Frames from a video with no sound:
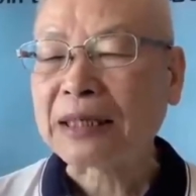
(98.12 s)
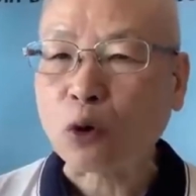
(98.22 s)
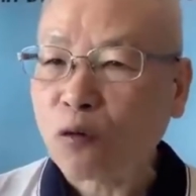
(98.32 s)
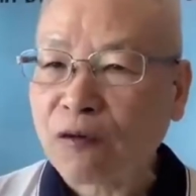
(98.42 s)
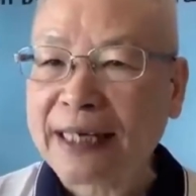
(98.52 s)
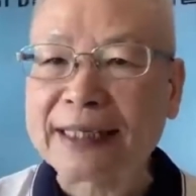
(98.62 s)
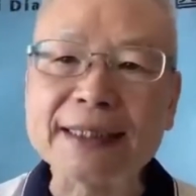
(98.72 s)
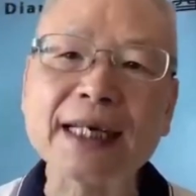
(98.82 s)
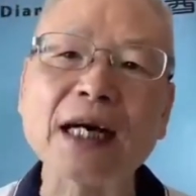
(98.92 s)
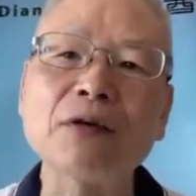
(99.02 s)
把头发
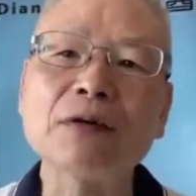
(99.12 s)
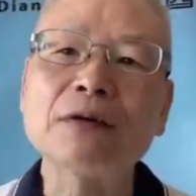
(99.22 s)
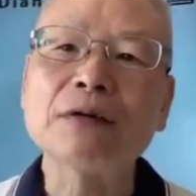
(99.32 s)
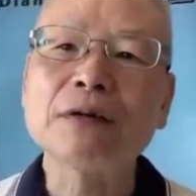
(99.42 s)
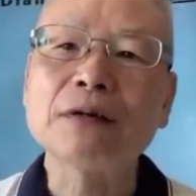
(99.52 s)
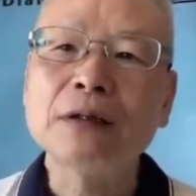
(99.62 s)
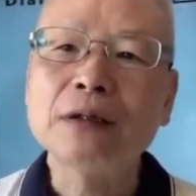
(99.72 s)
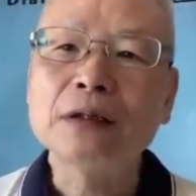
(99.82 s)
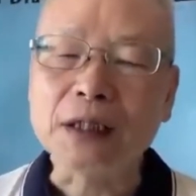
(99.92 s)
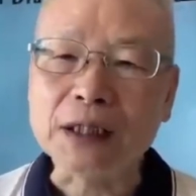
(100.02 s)
理掉，
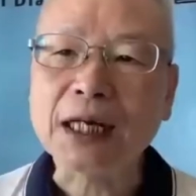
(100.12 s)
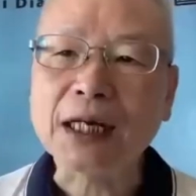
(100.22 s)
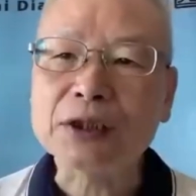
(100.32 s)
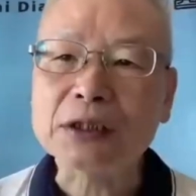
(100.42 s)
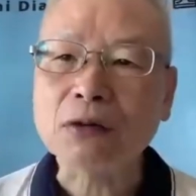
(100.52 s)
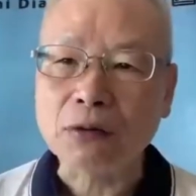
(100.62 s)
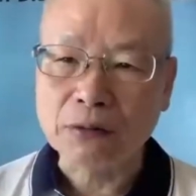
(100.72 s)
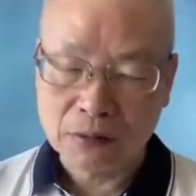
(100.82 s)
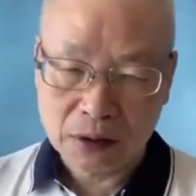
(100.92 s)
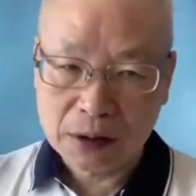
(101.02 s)
理掉之
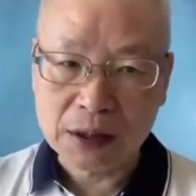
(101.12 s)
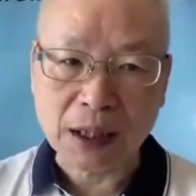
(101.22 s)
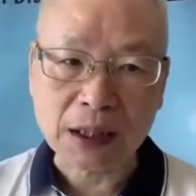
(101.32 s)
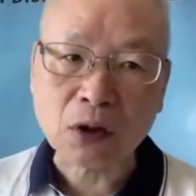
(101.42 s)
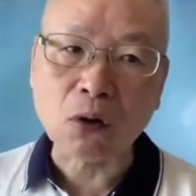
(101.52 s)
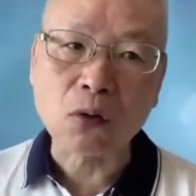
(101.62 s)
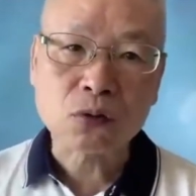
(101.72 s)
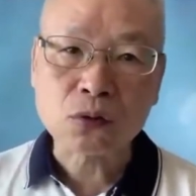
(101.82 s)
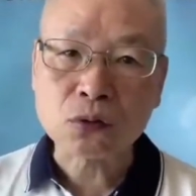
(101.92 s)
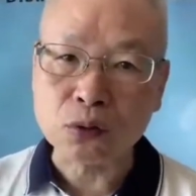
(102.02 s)
后整个
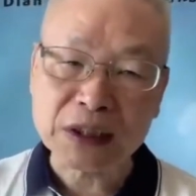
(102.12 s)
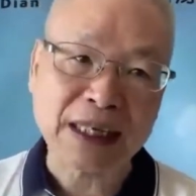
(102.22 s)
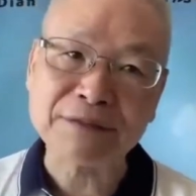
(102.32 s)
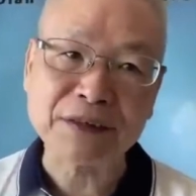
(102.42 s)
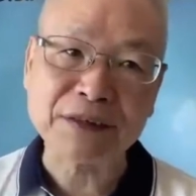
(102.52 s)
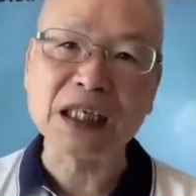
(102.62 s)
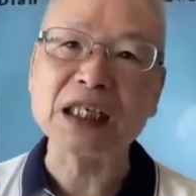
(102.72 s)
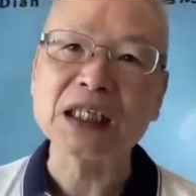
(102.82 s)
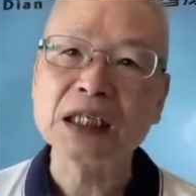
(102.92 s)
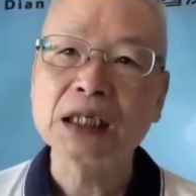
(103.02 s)
头涂姜粉
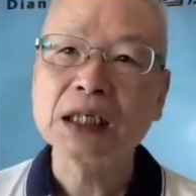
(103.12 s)
泥，